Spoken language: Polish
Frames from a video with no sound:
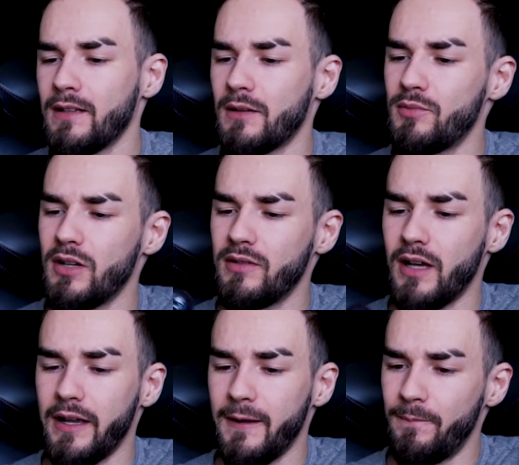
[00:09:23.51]
Tak mi się
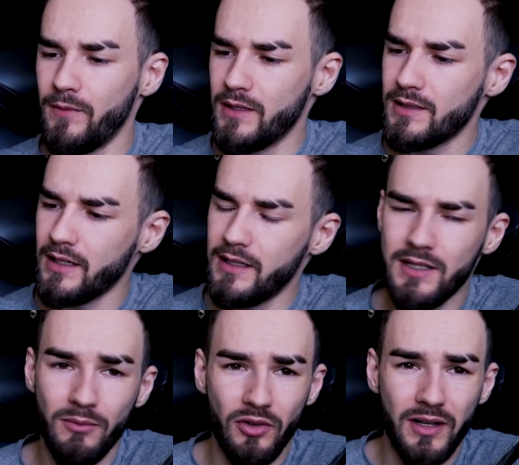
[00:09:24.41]
wydaje. Jest
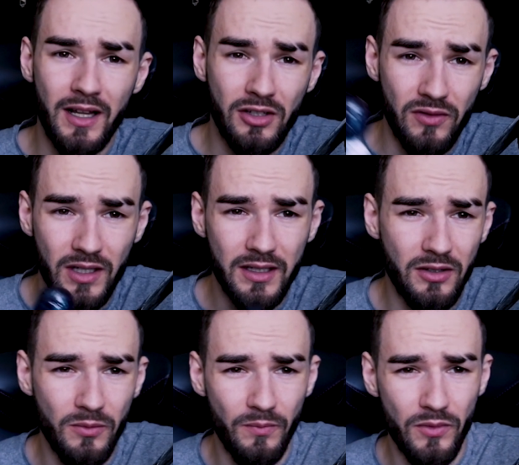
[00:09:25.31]
taki ciemnogranatowy,
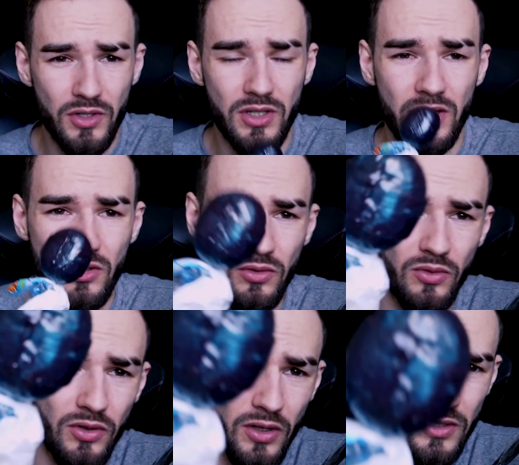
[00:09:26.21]
dlatego może ciężko tu go